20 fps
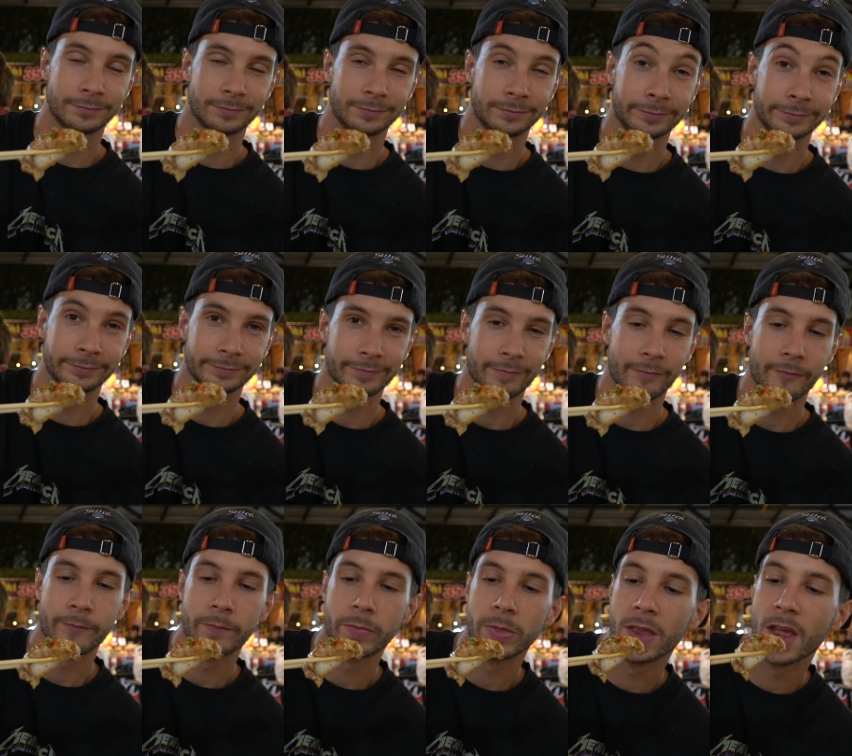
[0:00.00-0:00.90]
conditions pour
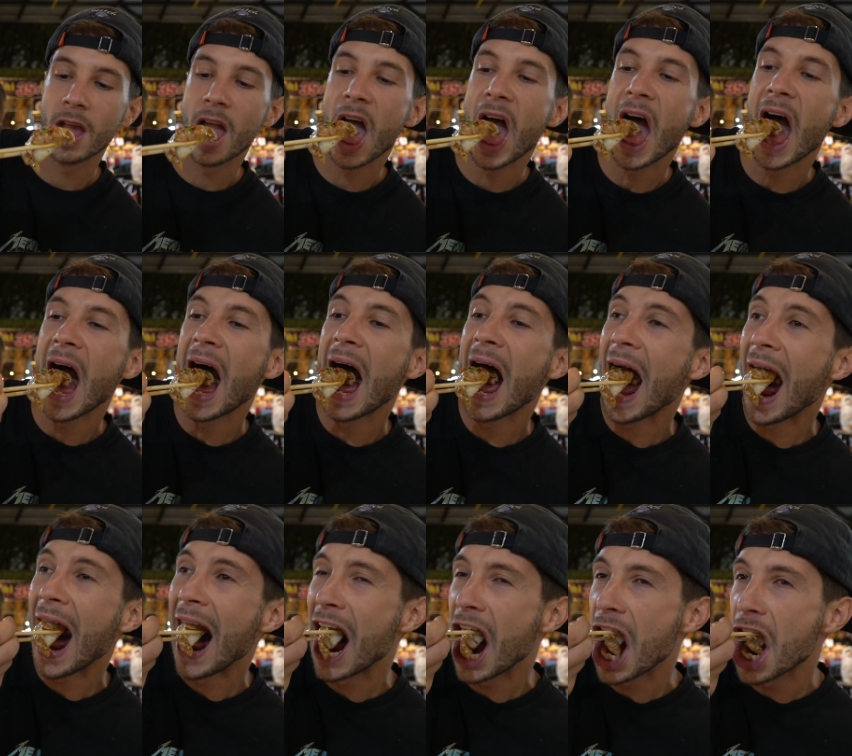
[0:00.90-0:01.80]
progresser et avoir son
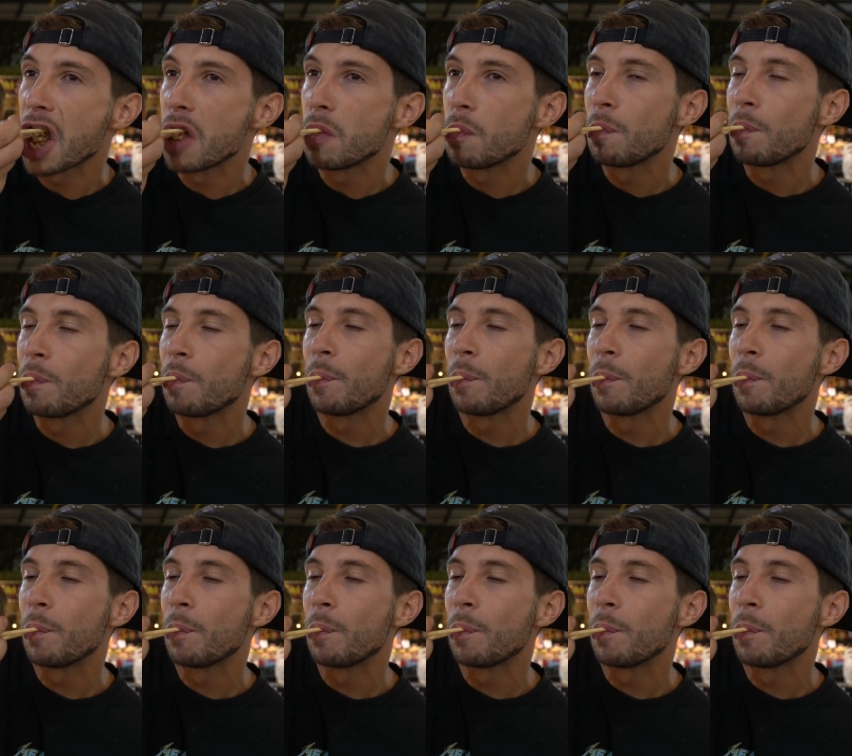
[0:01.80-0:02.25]
meilleur physique.